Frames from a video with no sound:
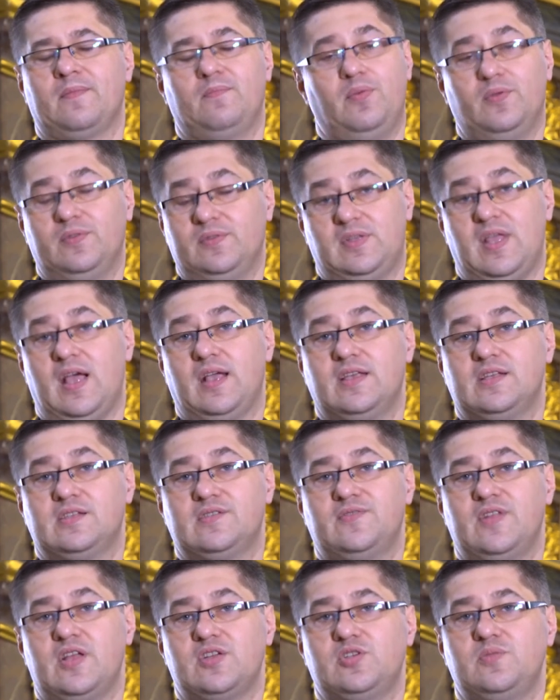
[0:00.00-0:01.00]
Bo tak
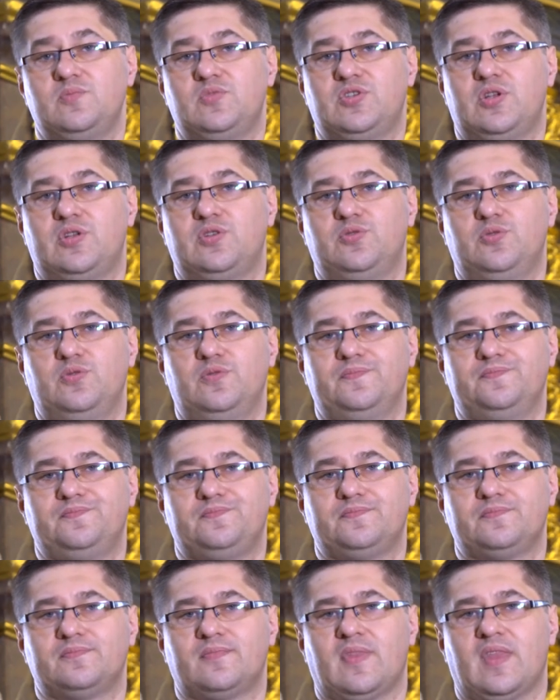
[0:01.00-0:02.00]
jest w naszym życiu.
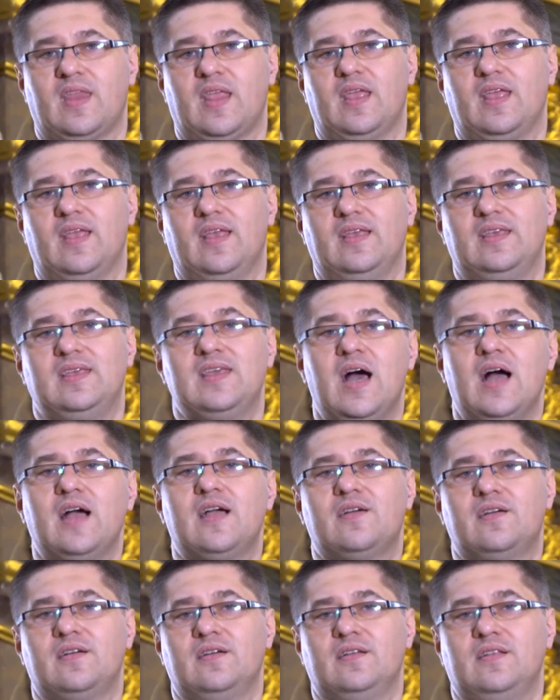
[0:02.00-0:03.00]

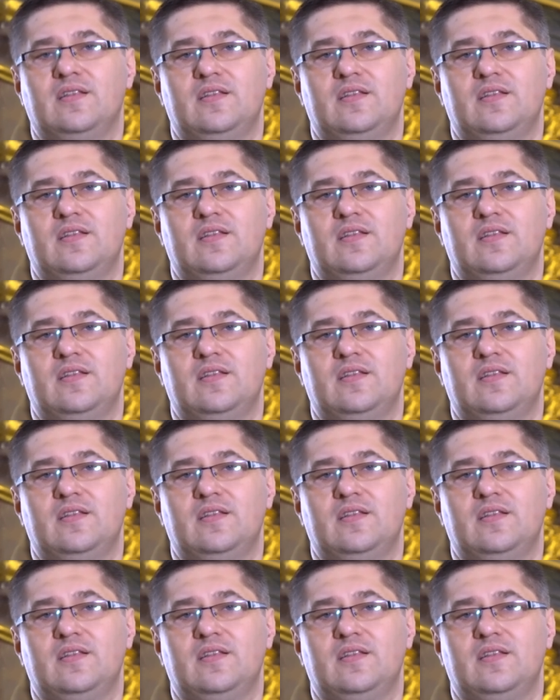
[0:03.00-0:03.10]
Jak